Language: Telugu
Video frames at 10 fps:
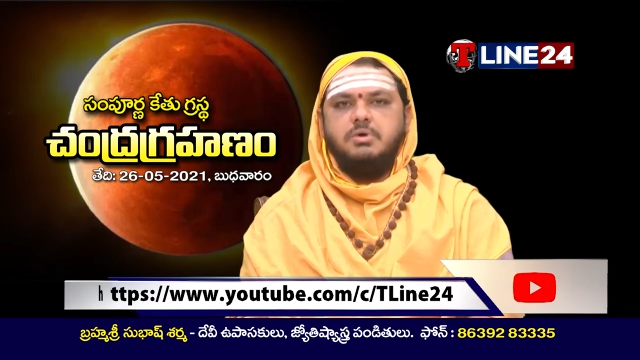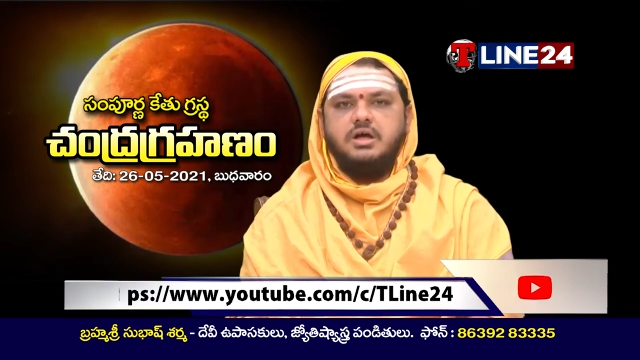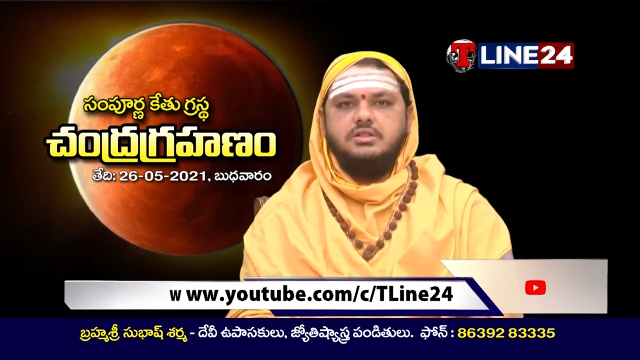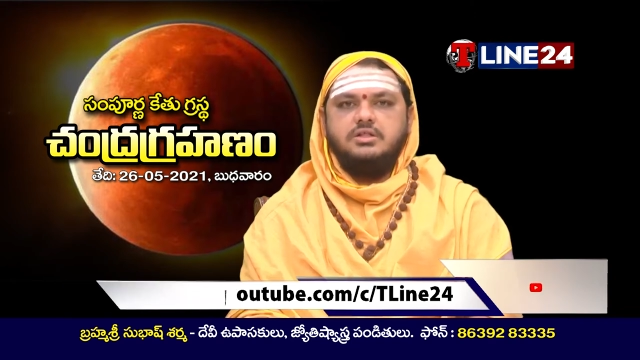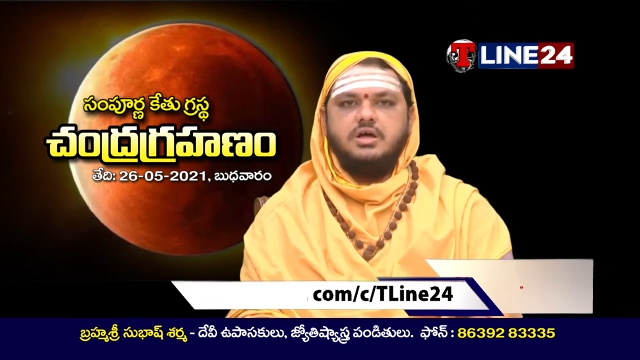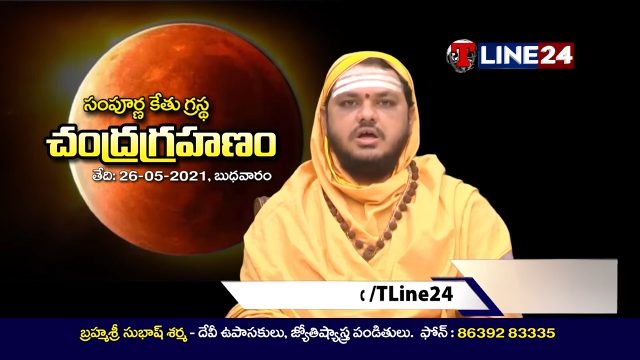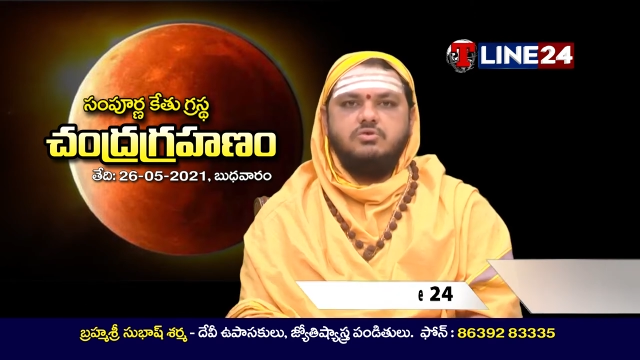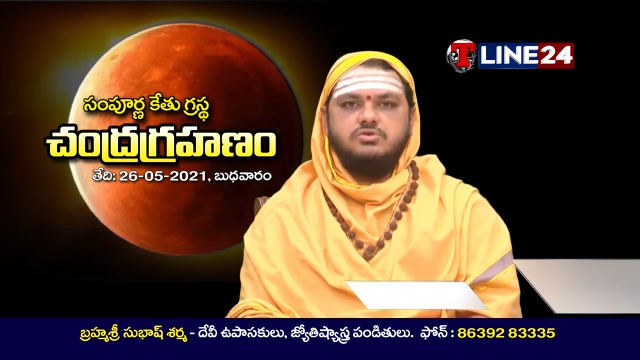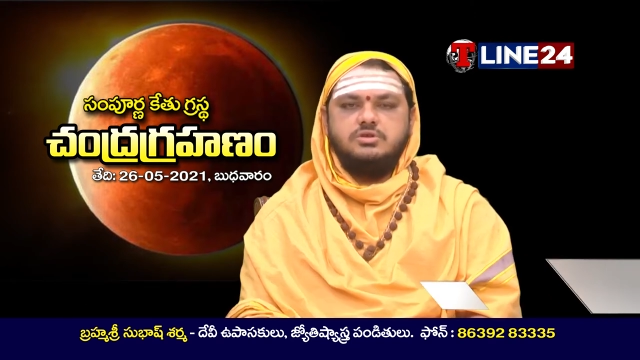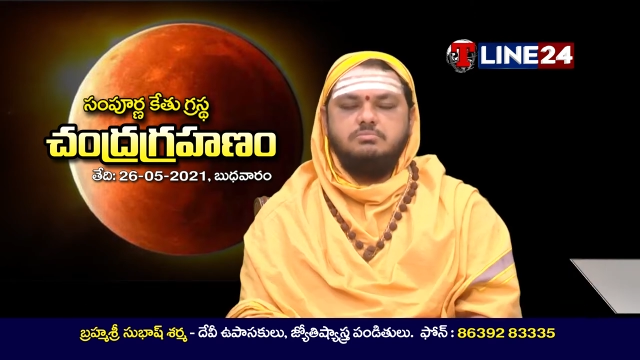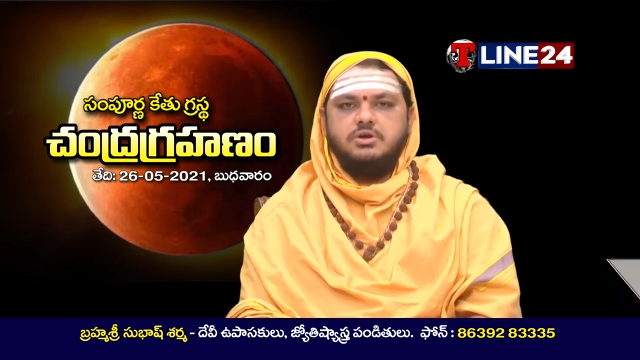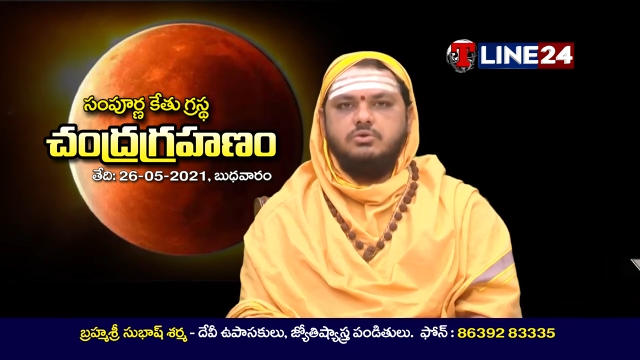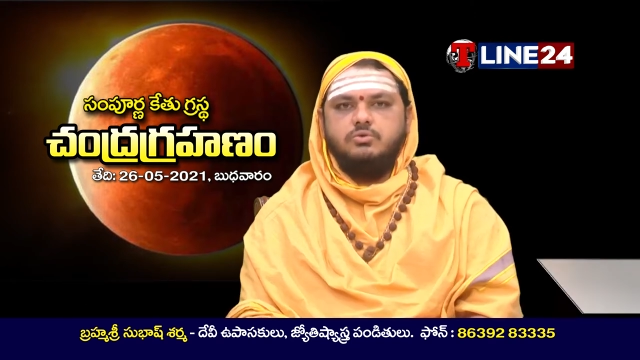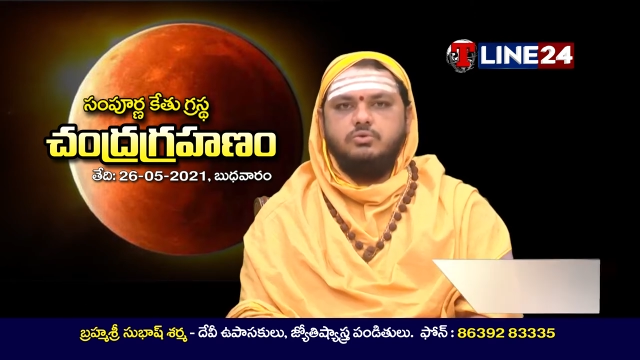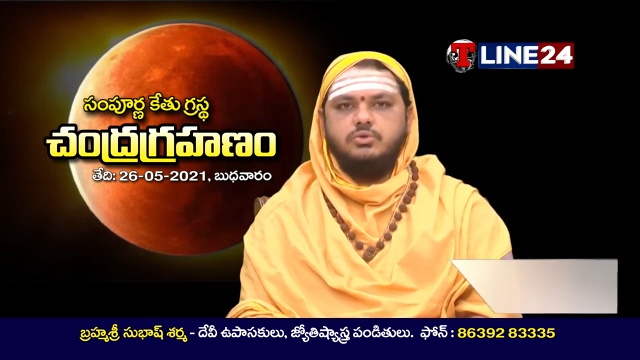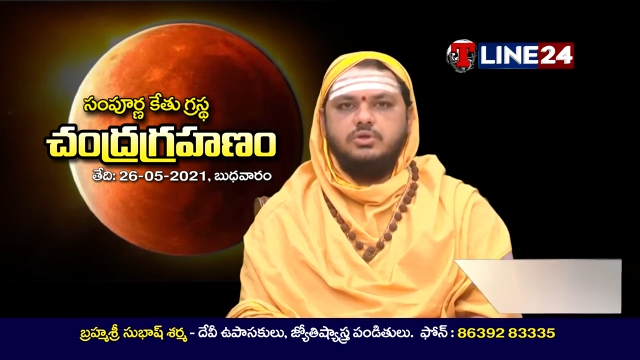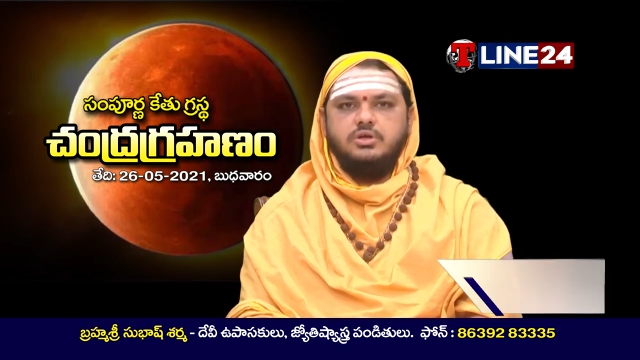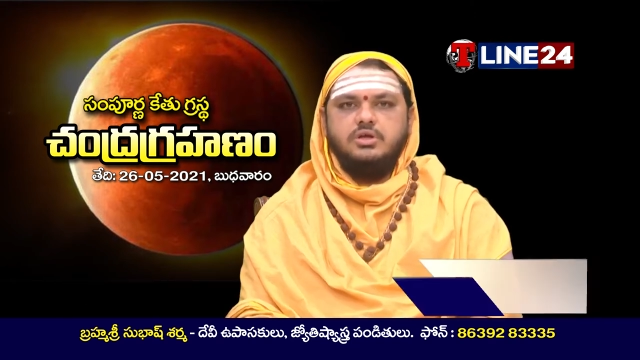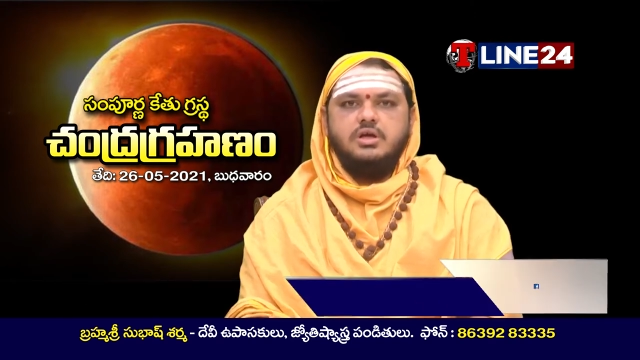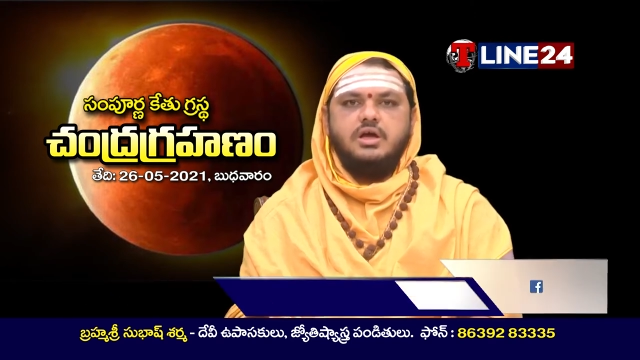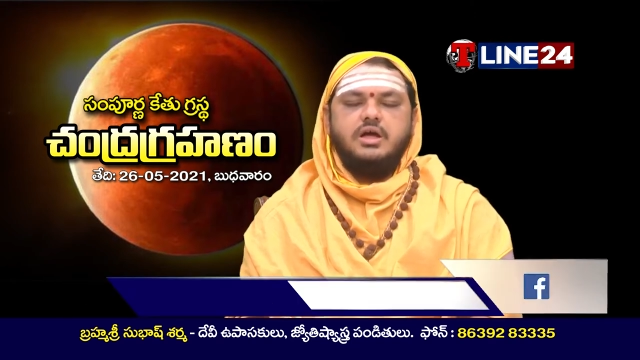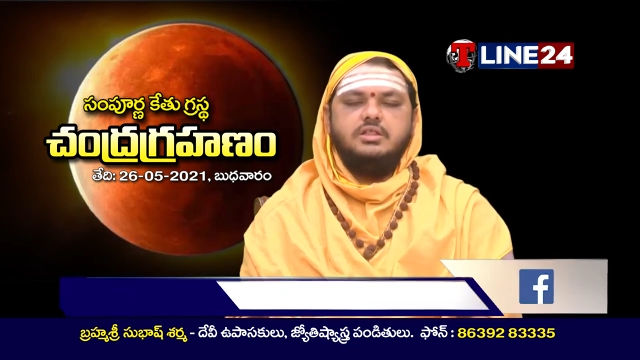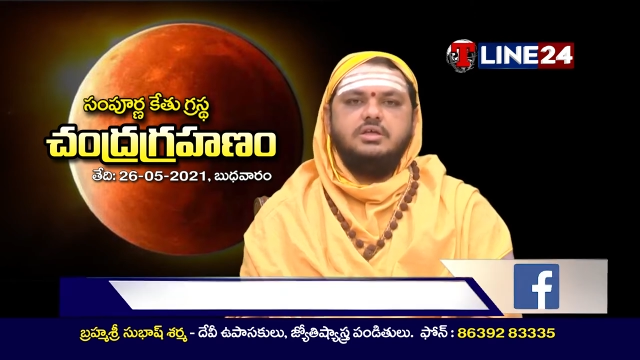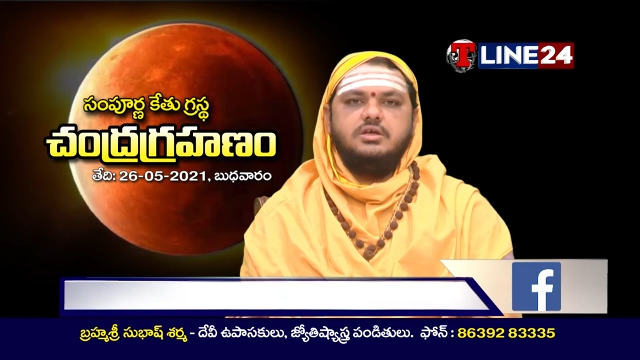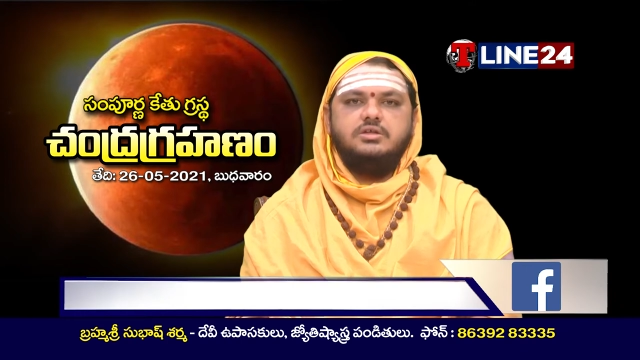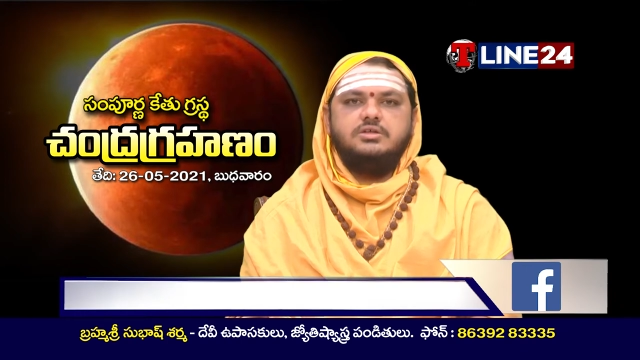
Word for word: బాధ్యత అవసరం మనకు ఉంటుంది అయితే